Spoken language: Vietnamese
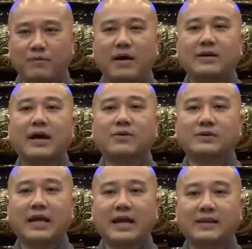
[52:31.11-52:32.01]
mở đạo
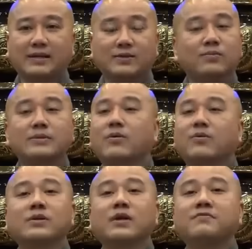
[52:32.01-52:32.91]
tràng thì cũng đâu
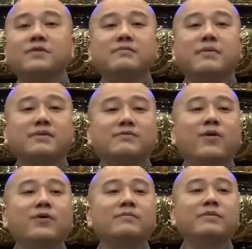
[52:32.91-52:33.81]
có tới phiên mình
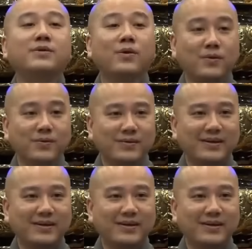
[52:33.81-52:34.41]
vô để mình tu.